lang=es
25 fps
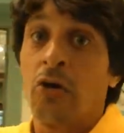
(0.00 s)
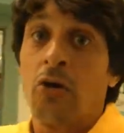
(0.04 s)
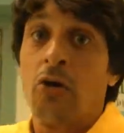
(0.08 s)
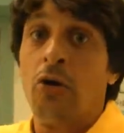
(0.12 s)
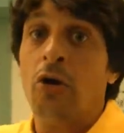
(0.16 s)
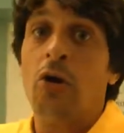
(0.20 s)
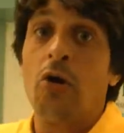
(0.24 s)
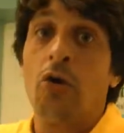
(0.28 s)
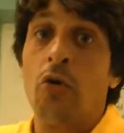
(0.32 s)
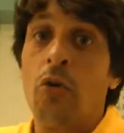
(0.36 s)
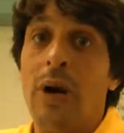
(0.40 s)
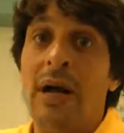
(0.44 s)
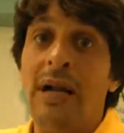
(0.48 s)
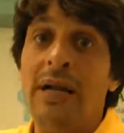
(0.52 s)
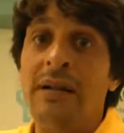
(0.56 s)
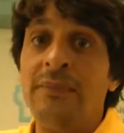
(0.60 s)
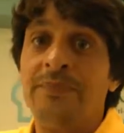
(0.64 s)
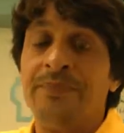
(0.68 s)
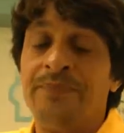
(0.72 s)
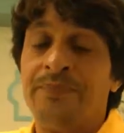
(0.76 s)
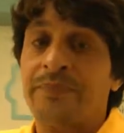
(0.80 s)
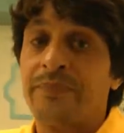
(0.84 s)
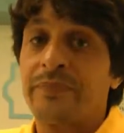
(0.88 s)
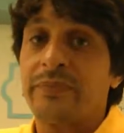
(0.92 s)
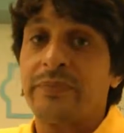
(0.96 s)
Con lo cual,
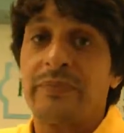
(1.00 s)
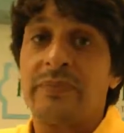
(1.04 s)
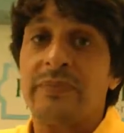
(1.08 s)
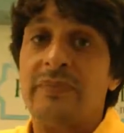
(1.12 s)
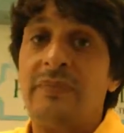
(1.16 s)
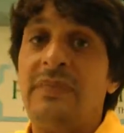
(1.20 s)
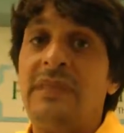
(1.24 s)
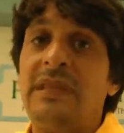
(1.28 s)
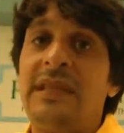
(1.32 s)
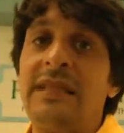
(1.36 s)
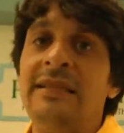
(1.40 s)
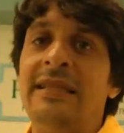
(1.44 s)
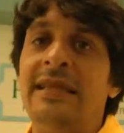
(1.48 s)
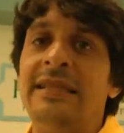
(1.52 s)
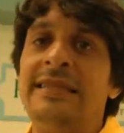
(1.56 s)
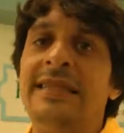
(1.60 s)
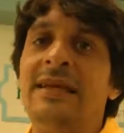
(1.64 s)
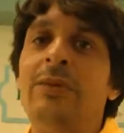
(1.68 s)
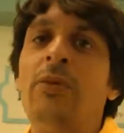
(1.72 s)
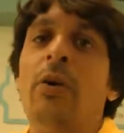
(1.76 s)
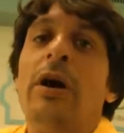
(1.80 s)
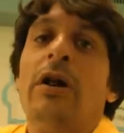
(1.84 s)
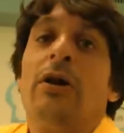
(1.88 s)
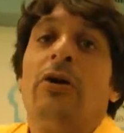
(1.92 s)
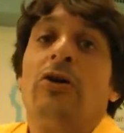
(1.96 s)

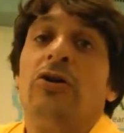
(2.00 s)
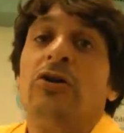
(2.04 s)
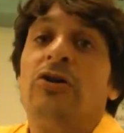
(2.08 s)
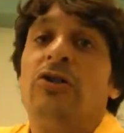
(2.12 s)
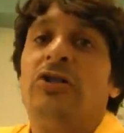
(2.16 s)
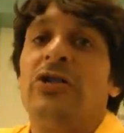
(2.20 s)
decís, bueno,